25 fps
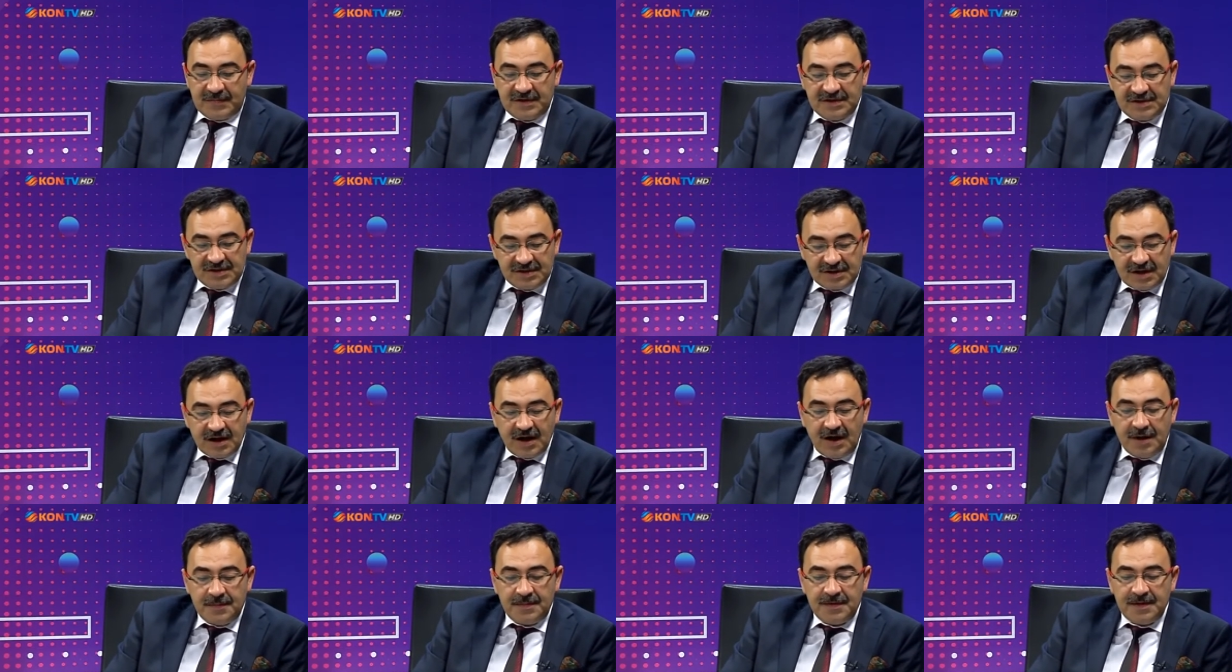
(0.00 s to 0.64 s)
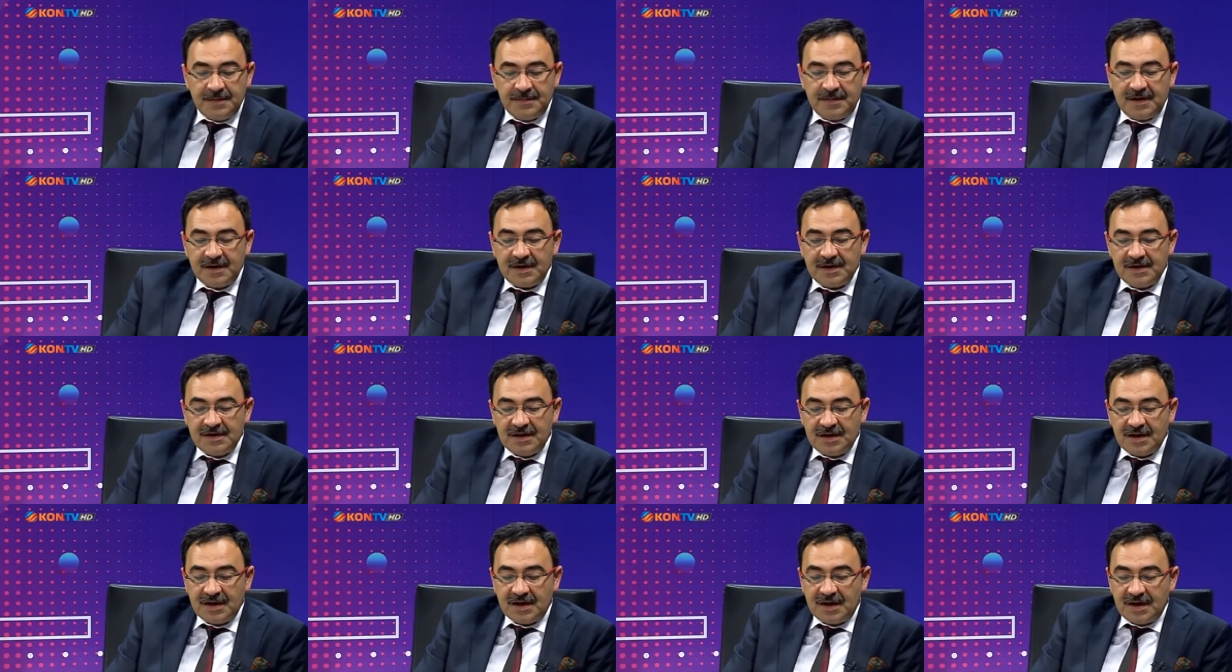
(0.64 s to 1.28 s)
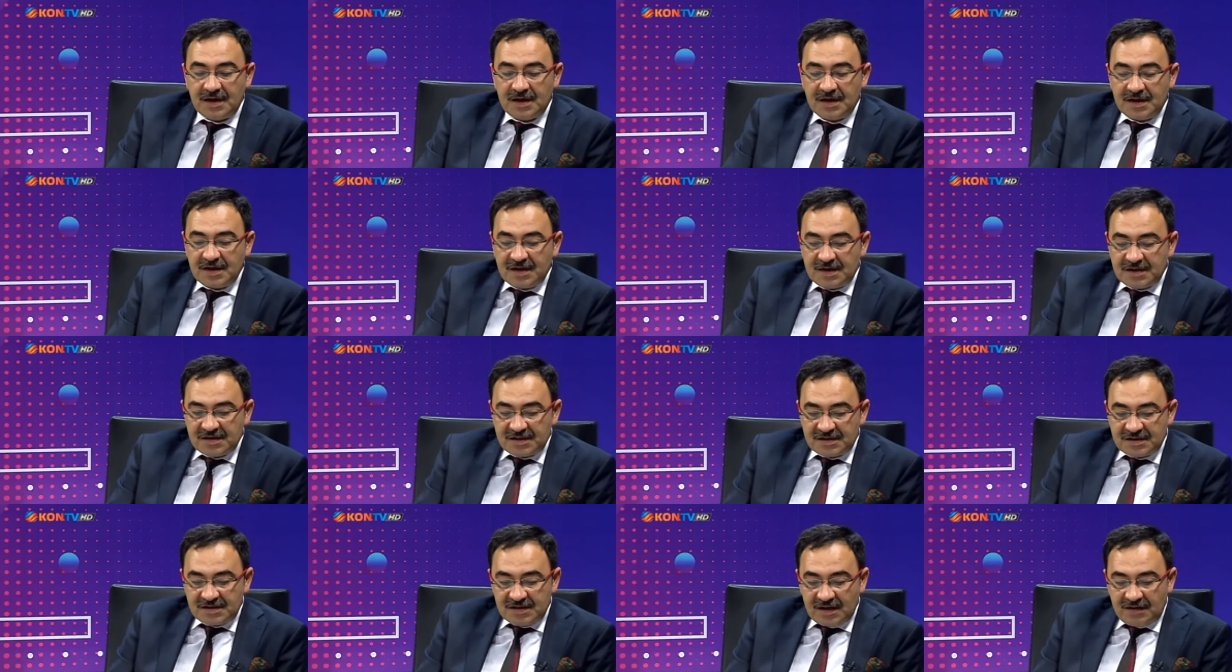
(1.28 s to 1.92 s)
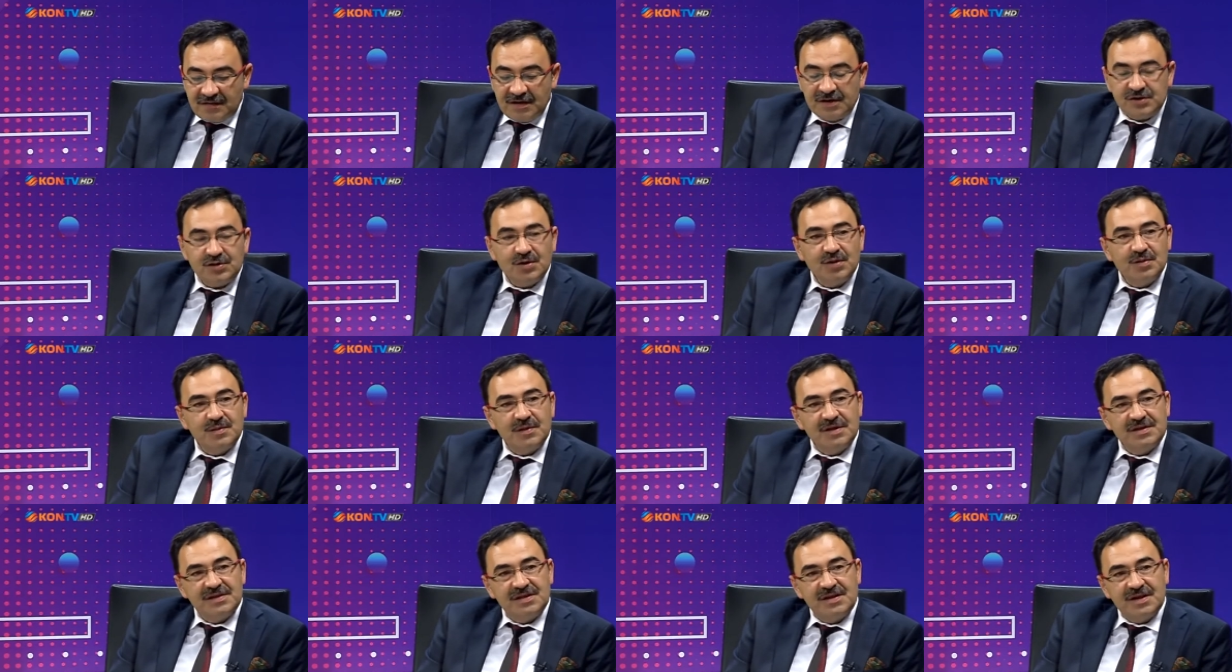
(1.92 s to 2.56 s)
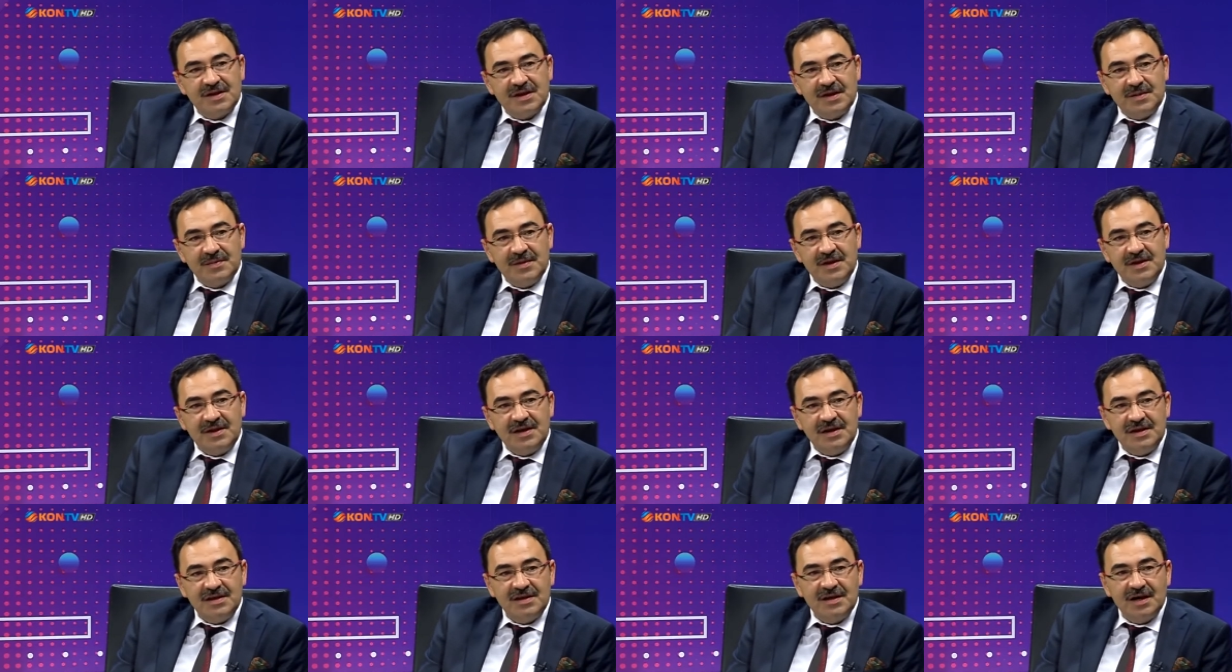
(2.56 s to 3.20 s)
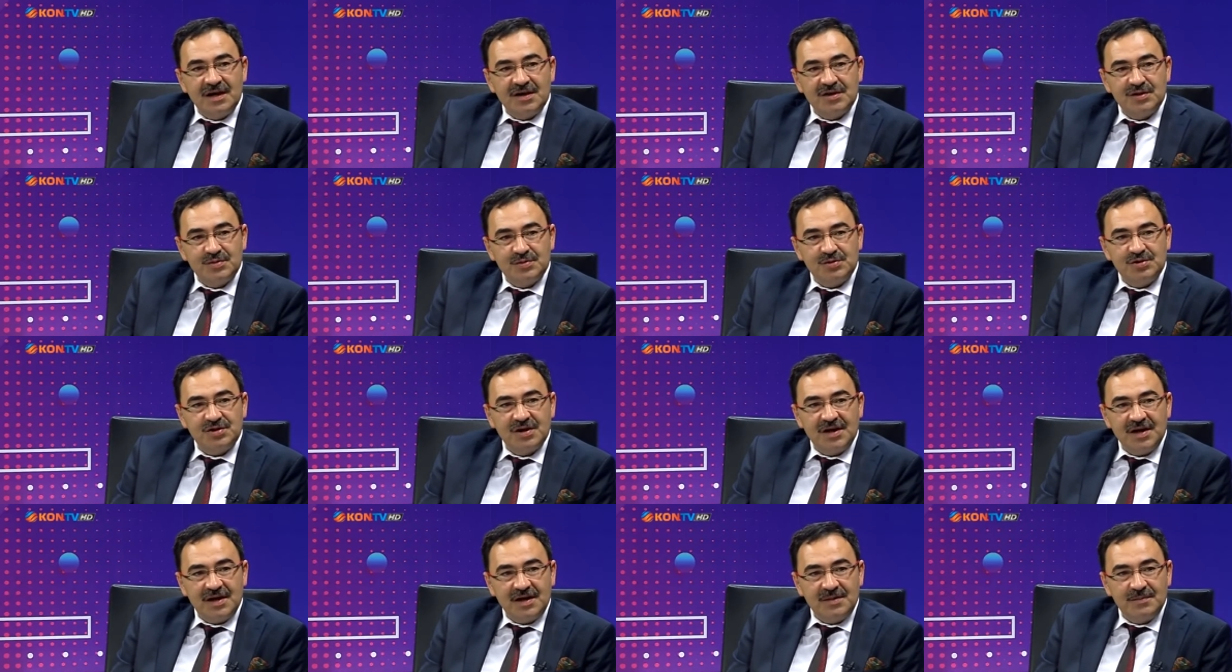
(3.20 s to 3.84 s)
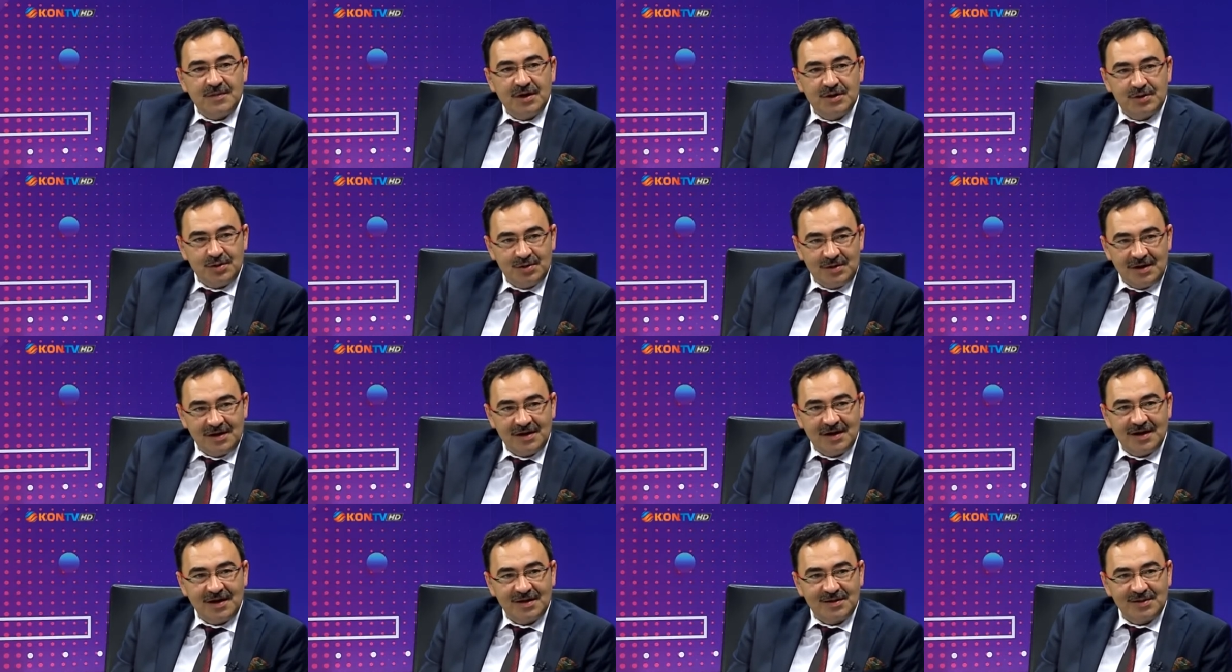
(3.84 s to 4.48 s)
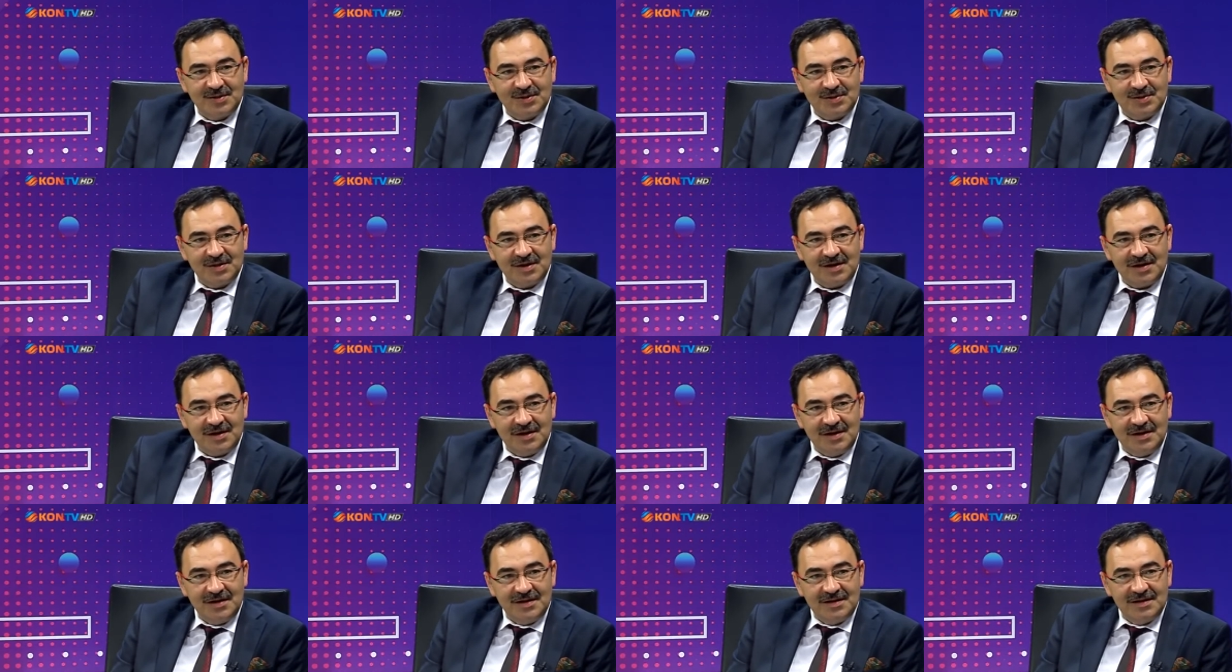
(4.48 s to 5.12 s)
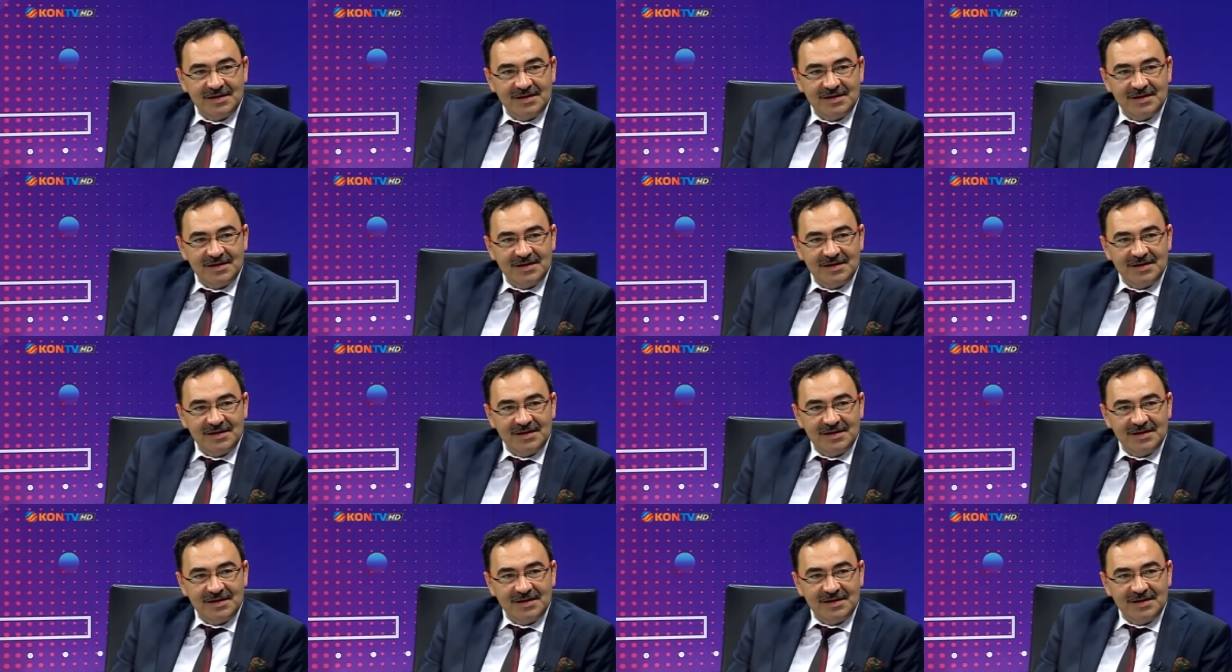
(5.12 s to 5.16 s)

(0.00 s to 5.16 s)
işin garibine bakın ki savaş olmasına rağmen ilk yardım uçağı Bakü'den kalktı onlara.